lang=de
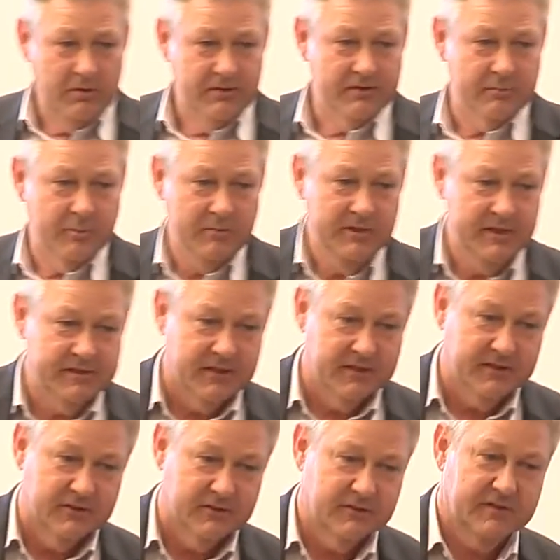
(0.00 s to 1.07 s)
das machen wir jetzt
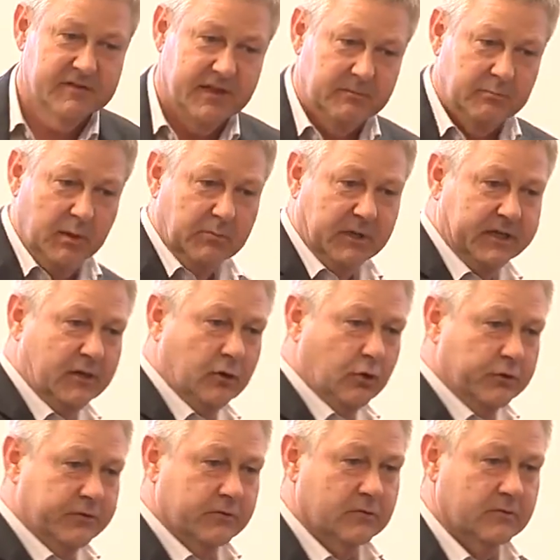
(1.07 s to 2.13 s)
anders, zeig mir mal die
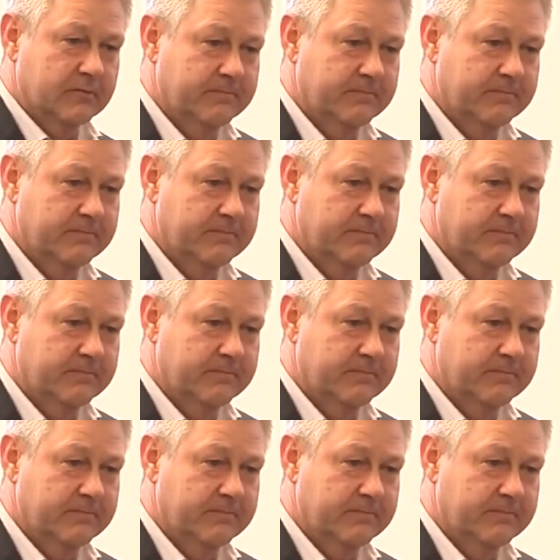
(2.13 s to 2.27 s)
Lösung.